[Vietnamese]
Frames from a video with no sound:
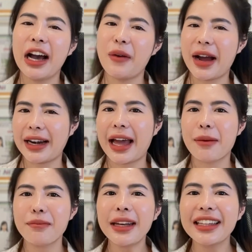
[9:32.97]
Hoặc là
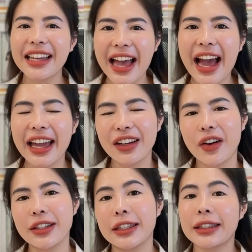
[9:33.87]
bất kỳ ai có
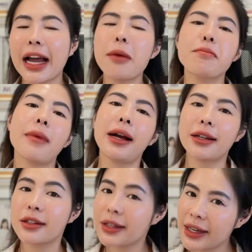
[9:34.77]
những thắc mắc
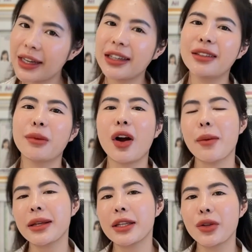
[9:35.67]
riêng muốn hỏi
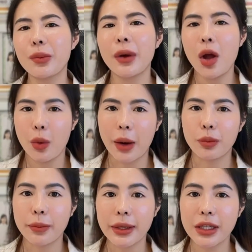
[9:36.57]
bác sĩ Nhung hoặc
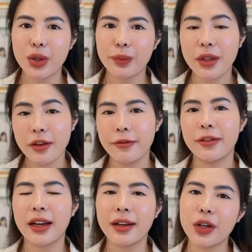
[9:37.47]
muốn bác sĩ Nhung tư
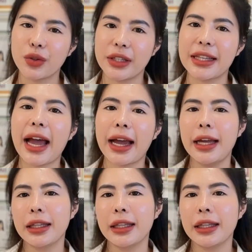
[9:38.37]
vấn điều trị da